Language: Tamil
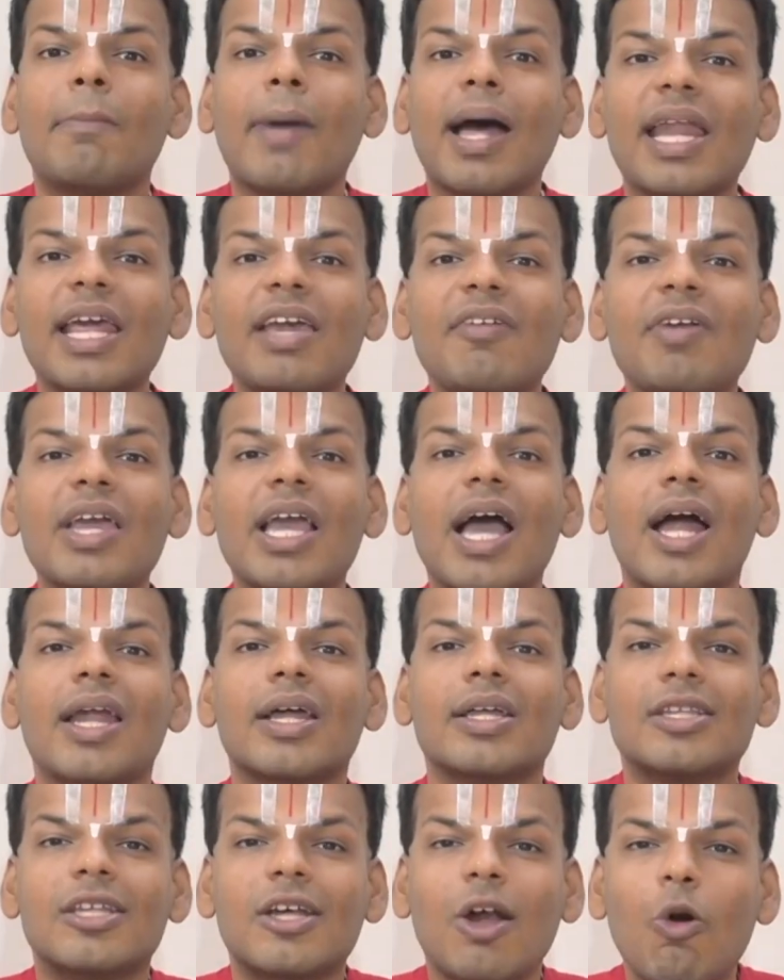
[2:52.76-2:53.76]
மனைவியான
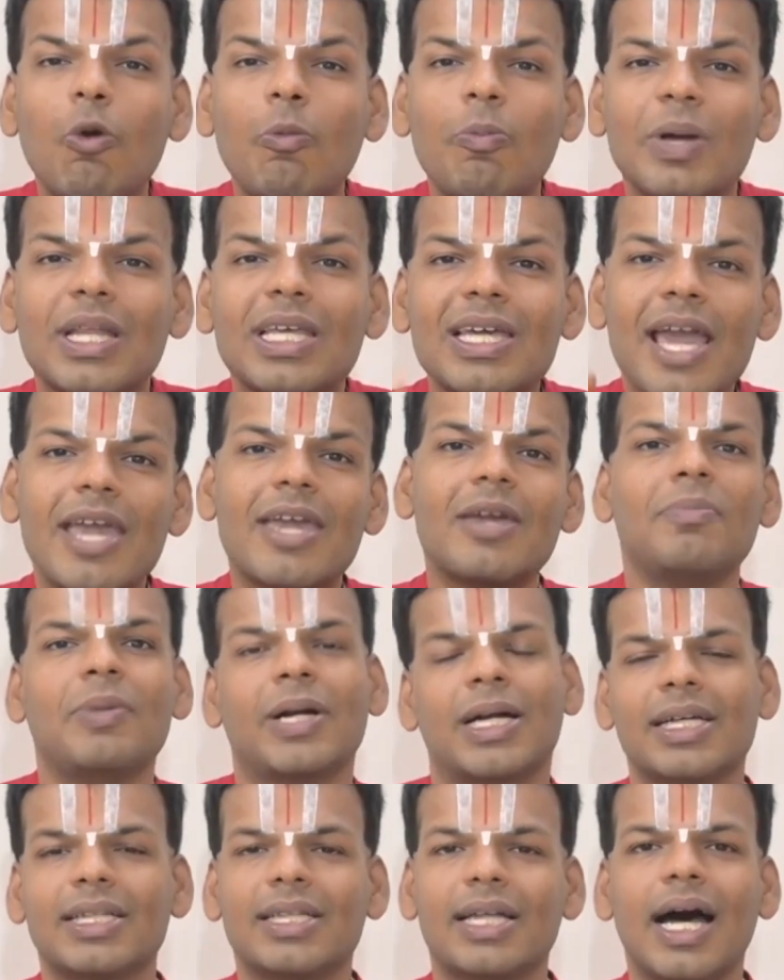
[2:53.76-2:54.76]
திரௌபதியையும்
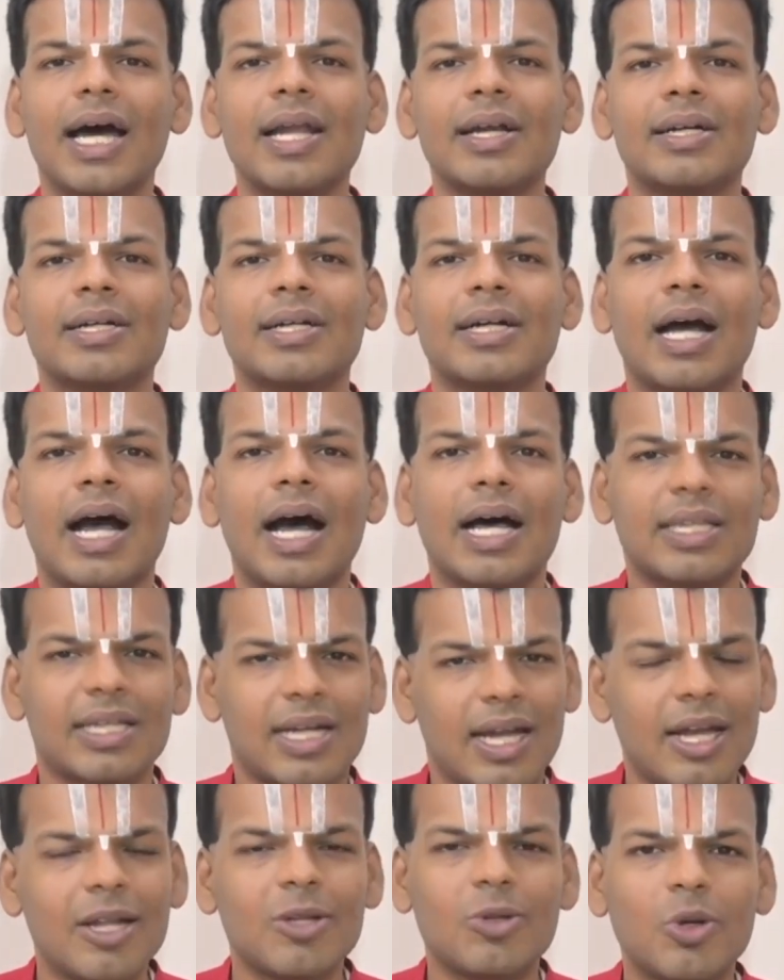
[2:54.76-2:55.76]
இழந்தார்
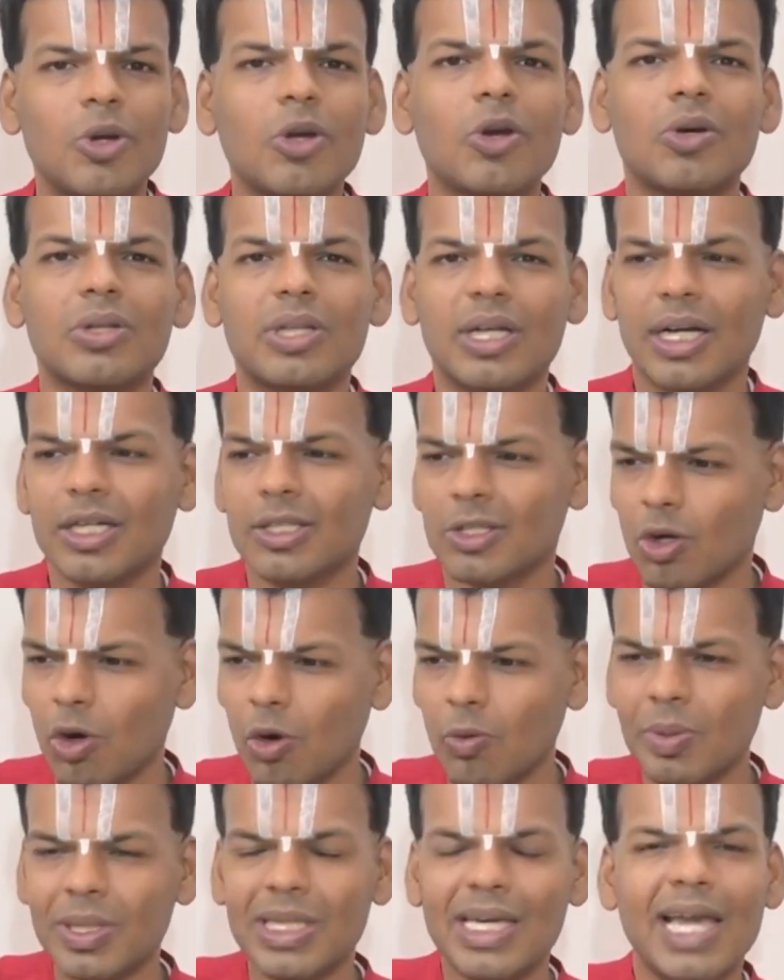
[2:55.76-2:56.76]
அதனால துரியோதனன்
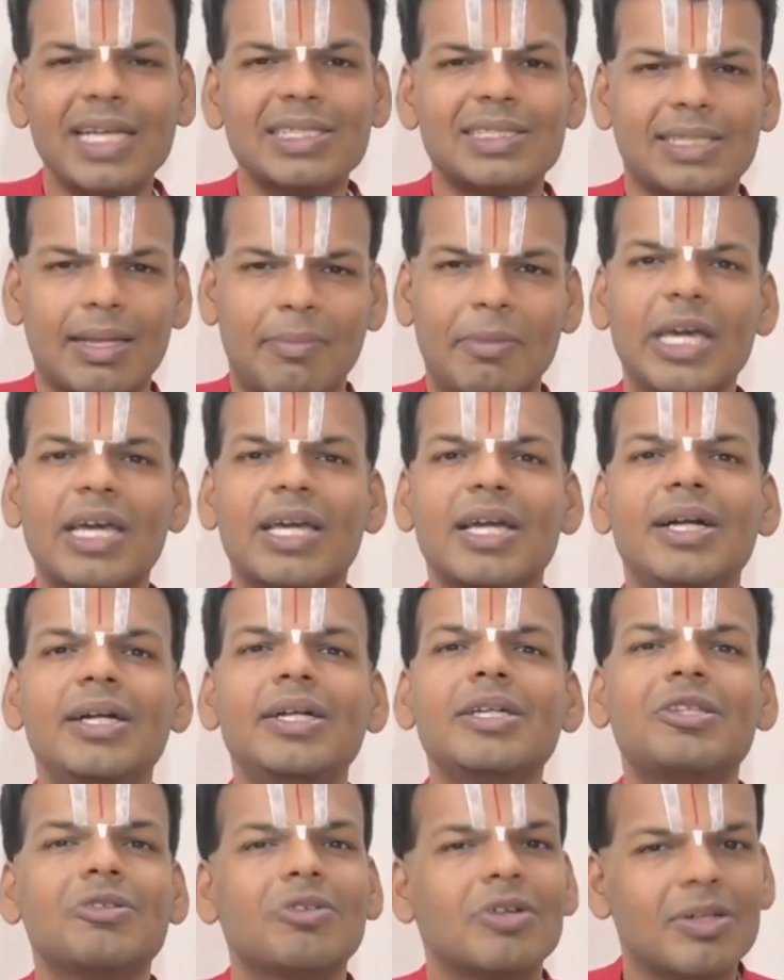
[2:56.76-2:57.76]
திரௌபதியை சபைக்கு
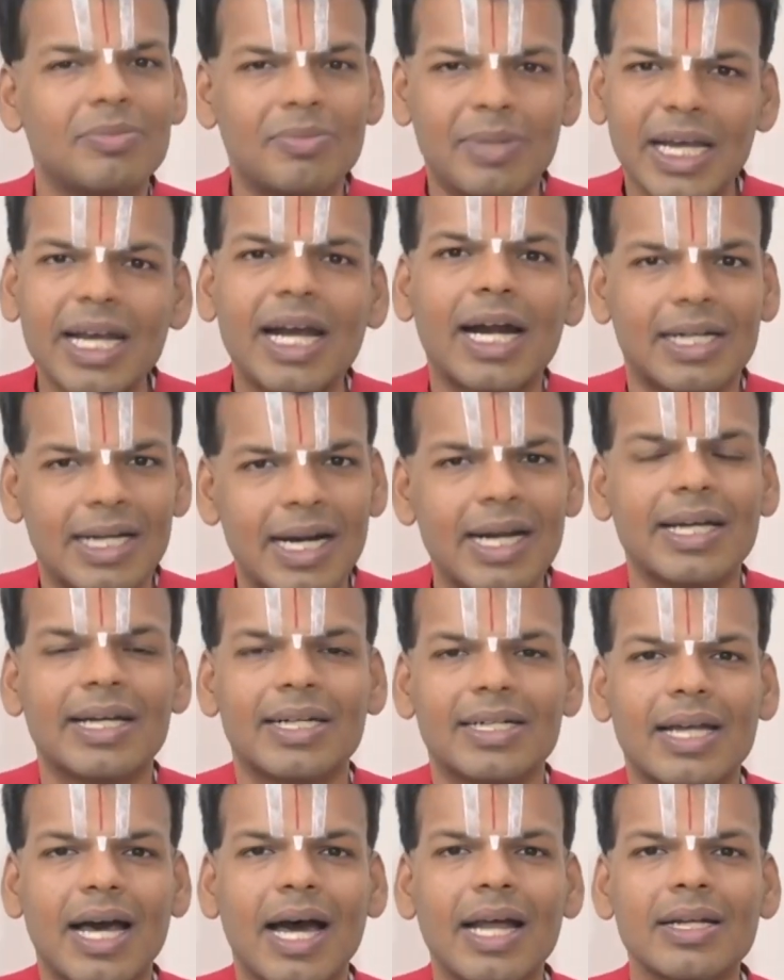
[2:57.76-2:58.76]
இழுத்து வரும்படி
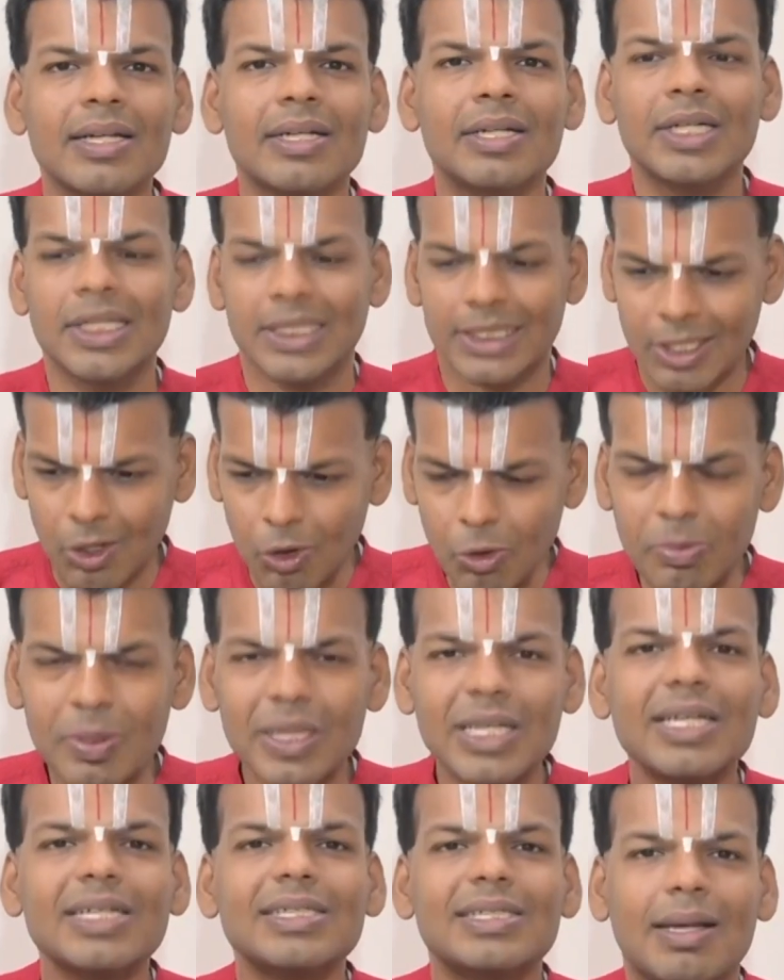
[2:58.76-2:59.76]
கட்டளையிட்டான்
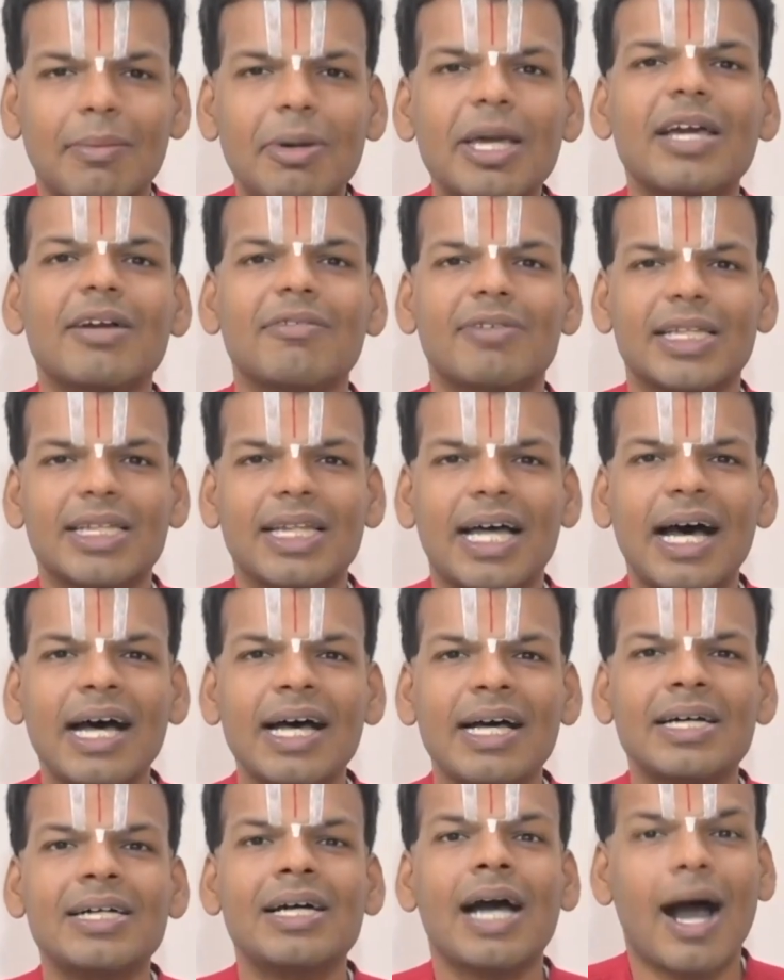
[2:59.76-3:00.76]
திரௌபதியும் சபைக்கு வந்தா
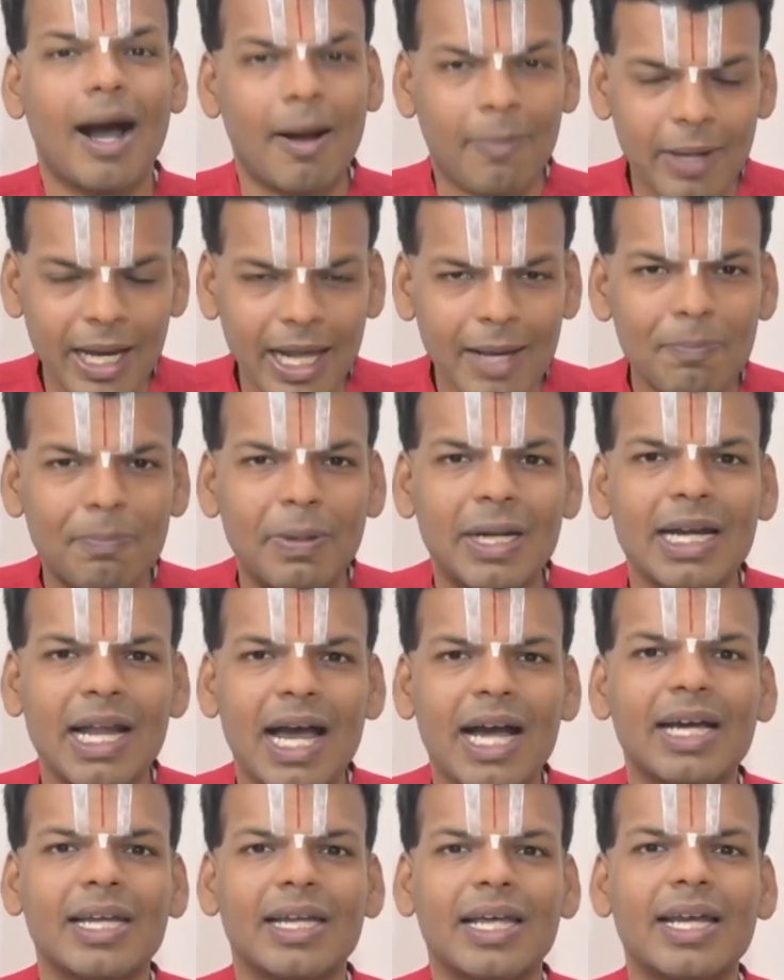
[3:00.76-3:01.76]
அவலை
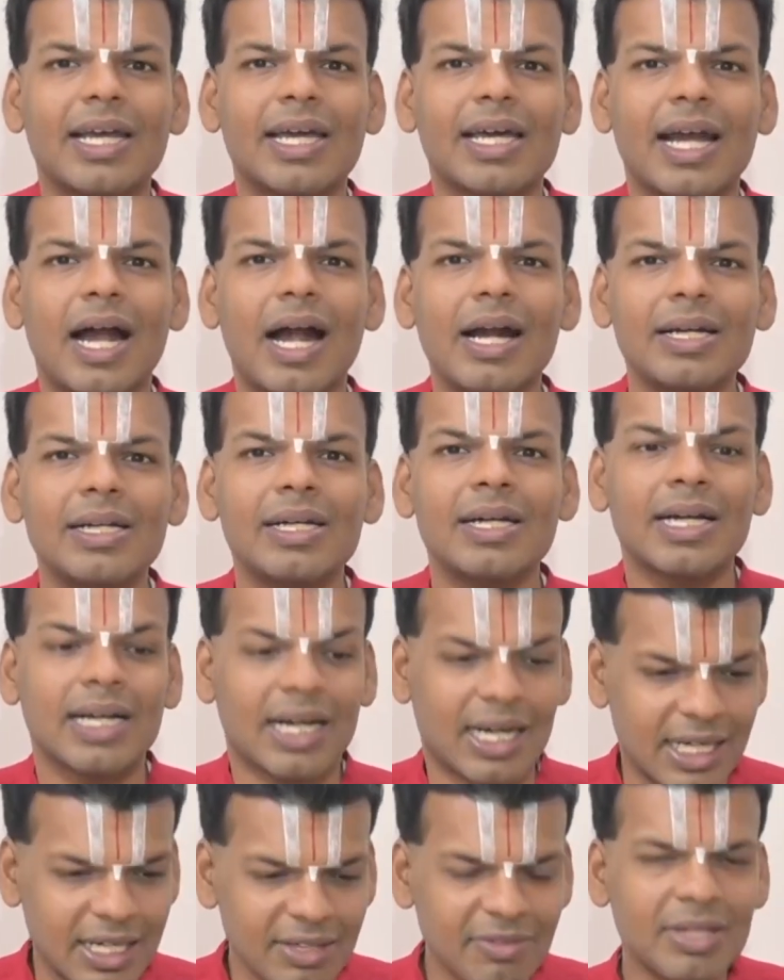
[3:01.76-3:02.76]
பெண்ணாக நிற்கிறாள்
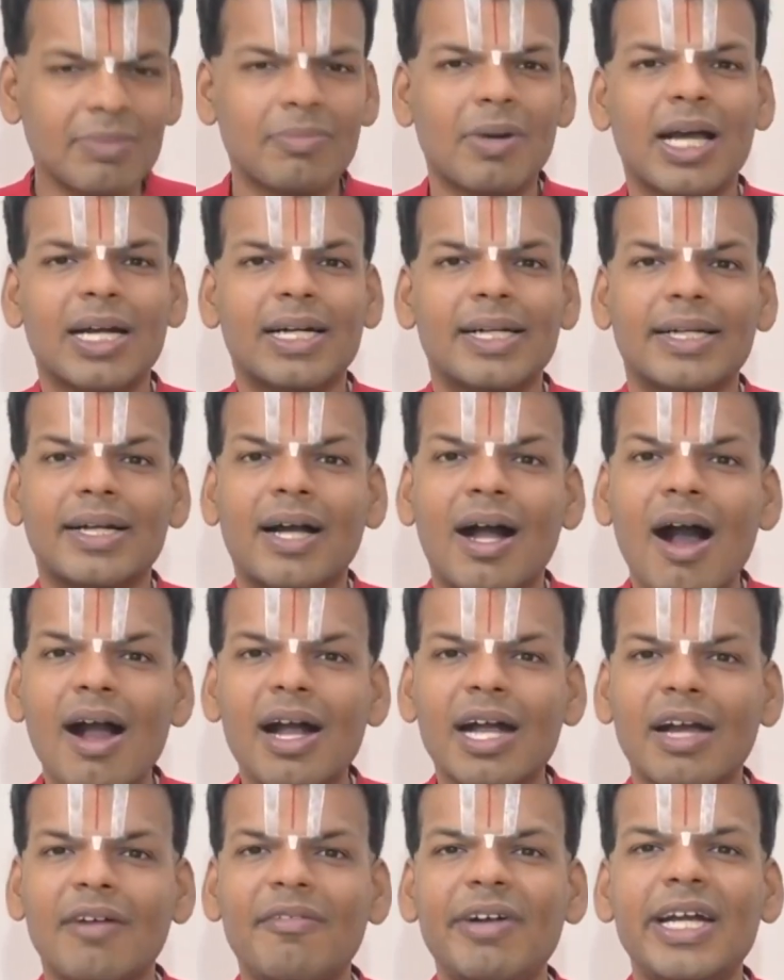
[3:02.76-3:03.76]
கணவன்மார்கள்
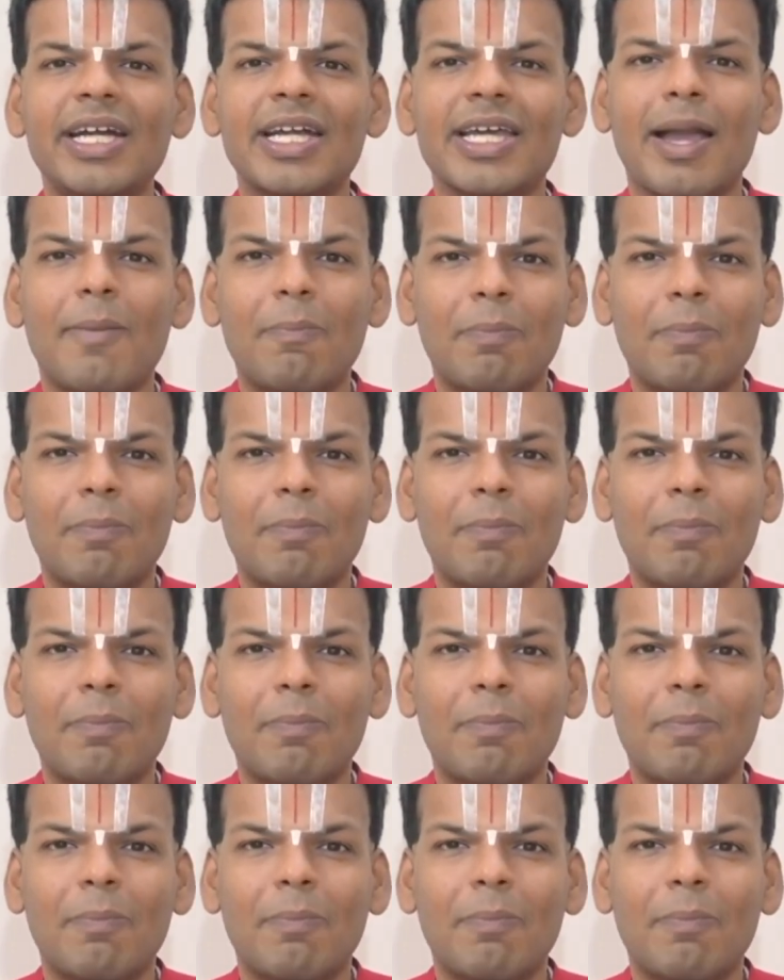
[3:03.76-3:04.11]
காக்க வேண்டிய